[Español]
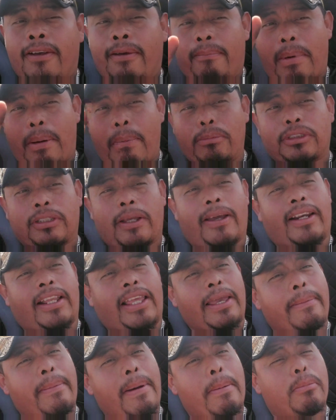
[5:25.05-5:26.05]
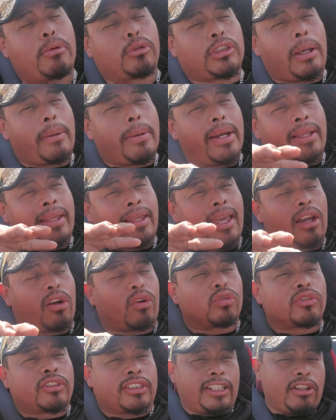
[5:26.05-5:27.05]
Vamos a ver qué, vamos a ver qué
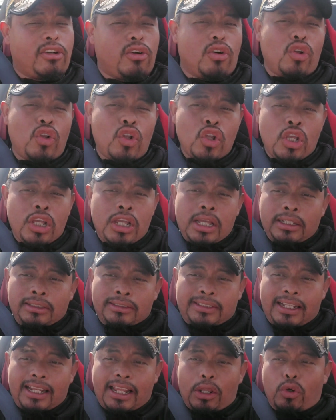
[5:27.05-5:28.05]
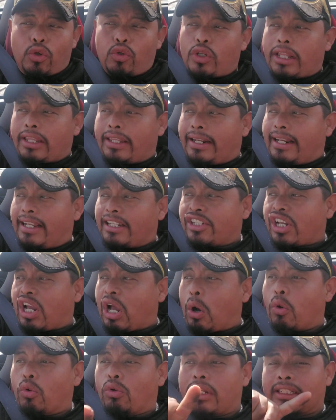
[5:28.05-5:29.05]
consigo. Si le doy una derecha
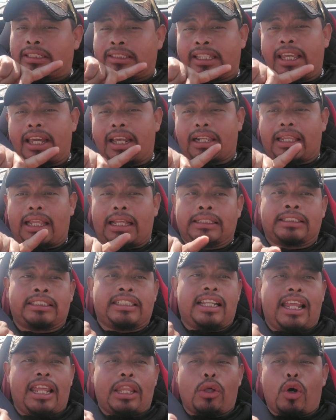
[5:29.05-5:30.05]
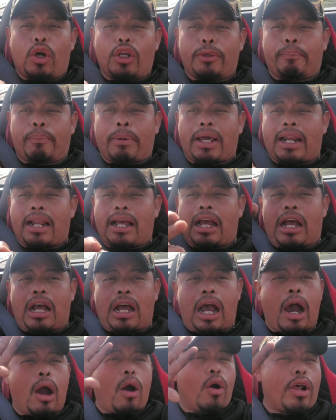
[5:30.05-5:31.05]
o una izquierda. Si le doy para
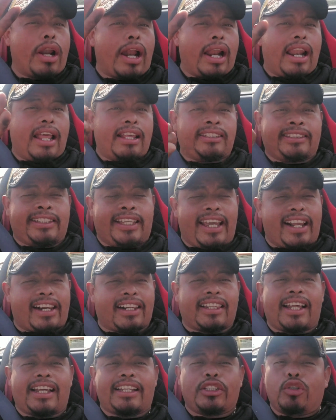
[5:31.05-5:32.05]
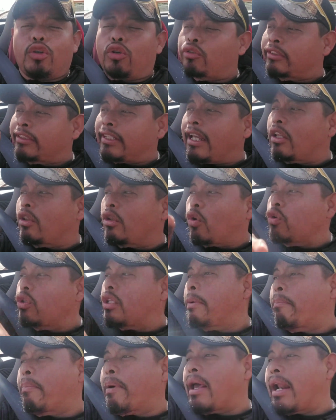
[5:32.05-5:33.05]
ahora a la izquierda, yo sé dónde
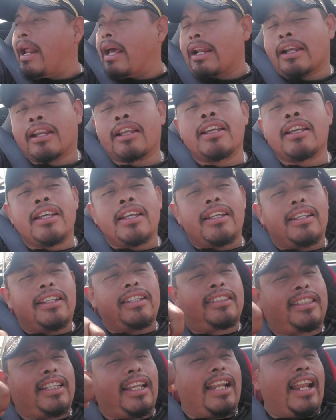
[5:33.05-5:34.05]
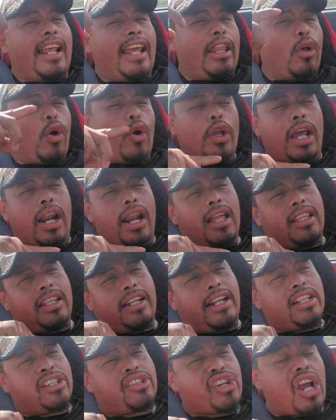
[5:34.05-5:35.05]
parar. Y si le doy a la
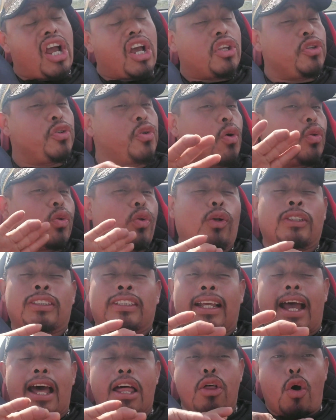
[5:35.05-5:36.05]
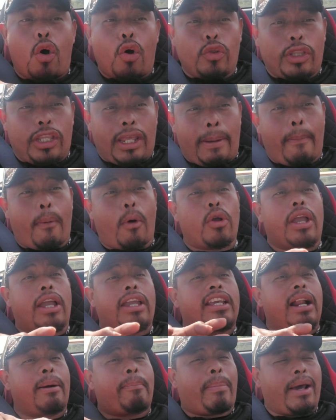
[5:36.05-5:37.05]
derecha, yo no sé a dónde voy a
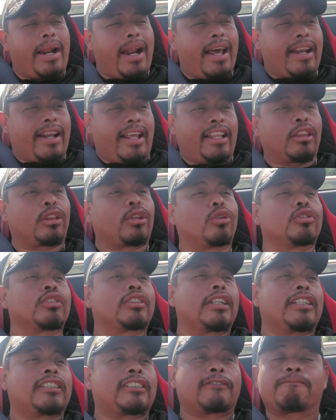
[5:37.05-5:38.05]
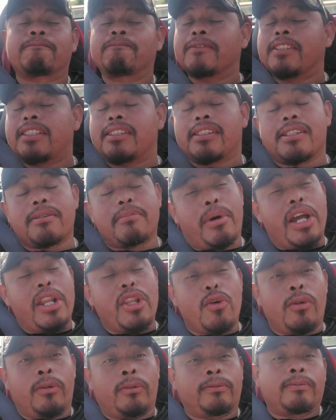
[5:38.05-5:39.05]
ir a parar. Entonces,
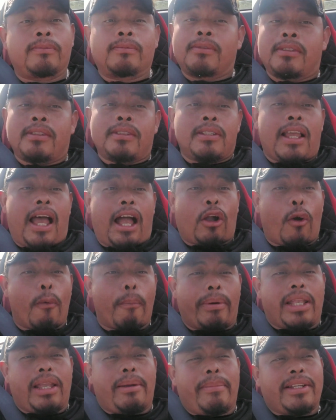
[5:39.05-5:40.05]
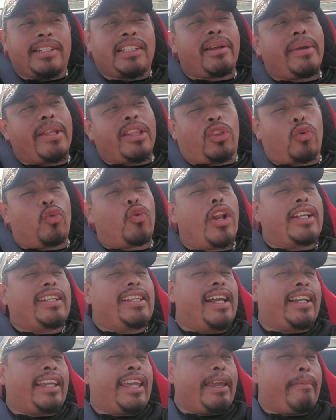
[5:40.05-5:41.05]
bueno, acompáñame a esta aventura
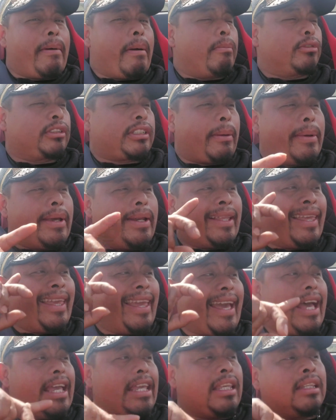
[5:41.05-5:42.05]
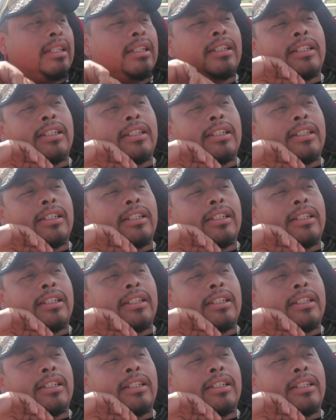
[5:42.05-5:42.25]
ya que vamos a ver qué hay.